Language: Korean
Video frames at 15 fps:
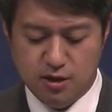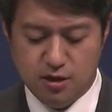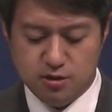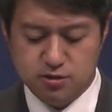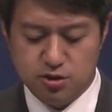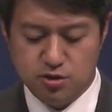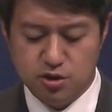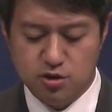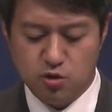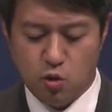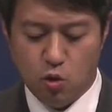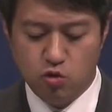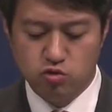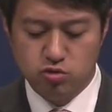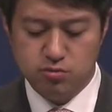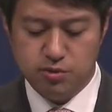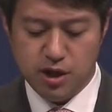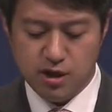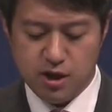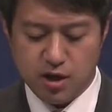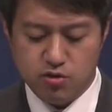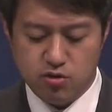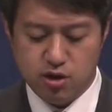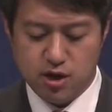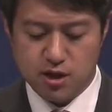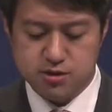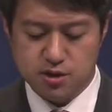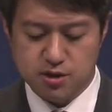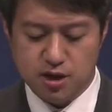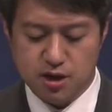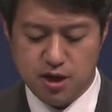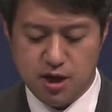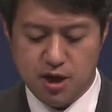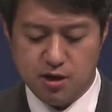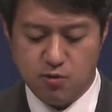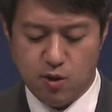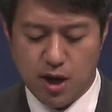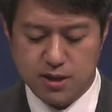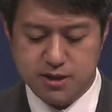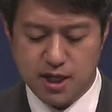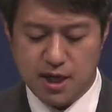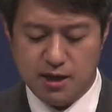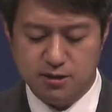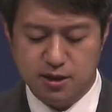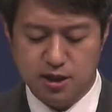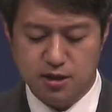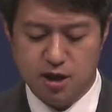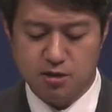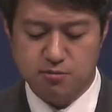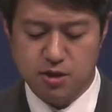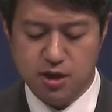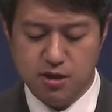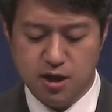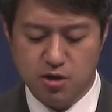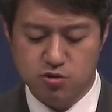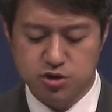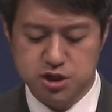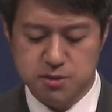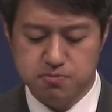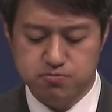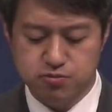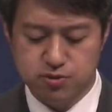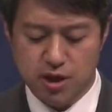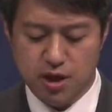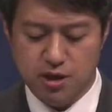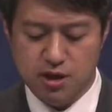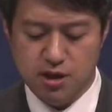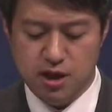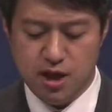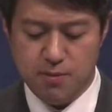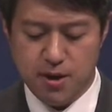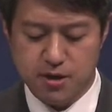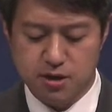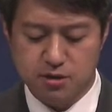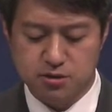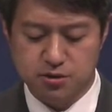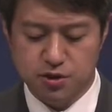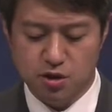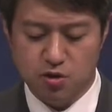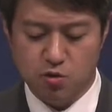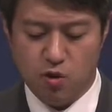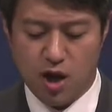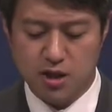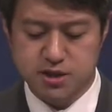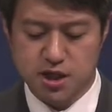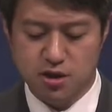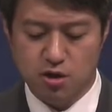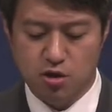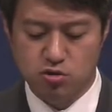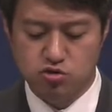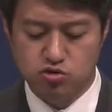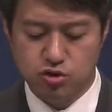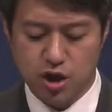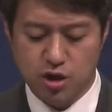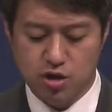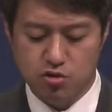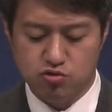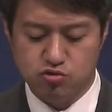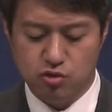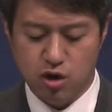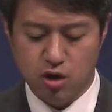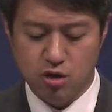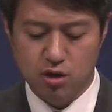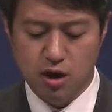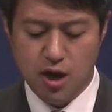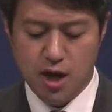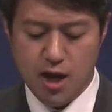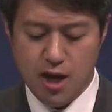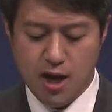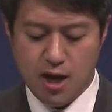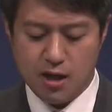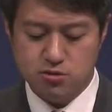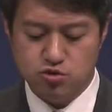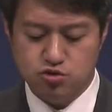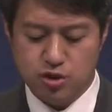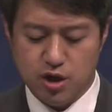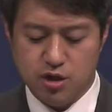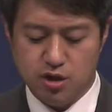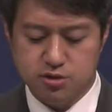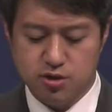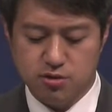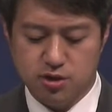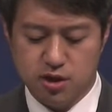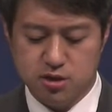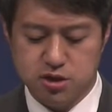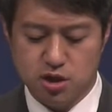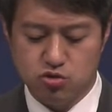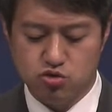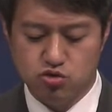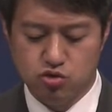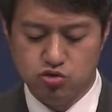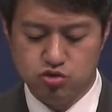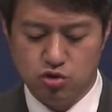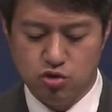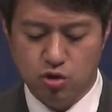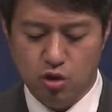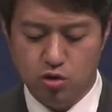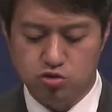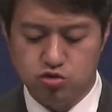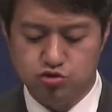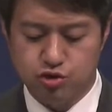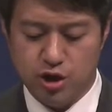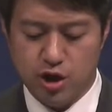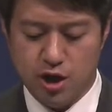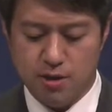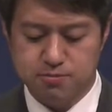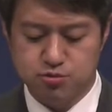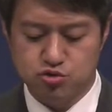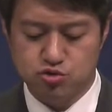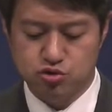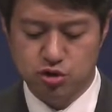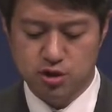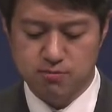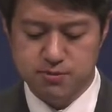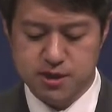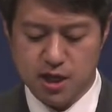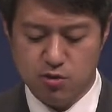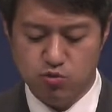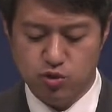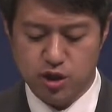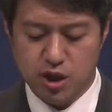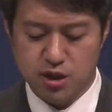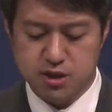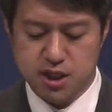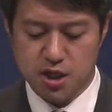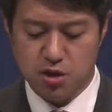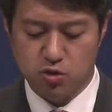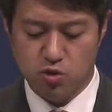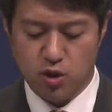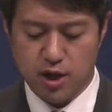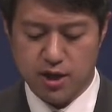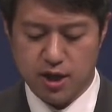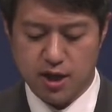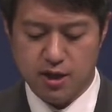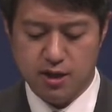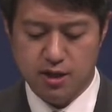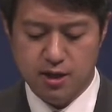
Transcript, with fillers: 너는 고운 밀가루를 가져다가 과자 한 개당 밀가루 10분의 2 에바를 들여 과자 12개를 구워 한 줄에 6개씩 두 줄로 주의 앞 순금상 위에 차려놓아라.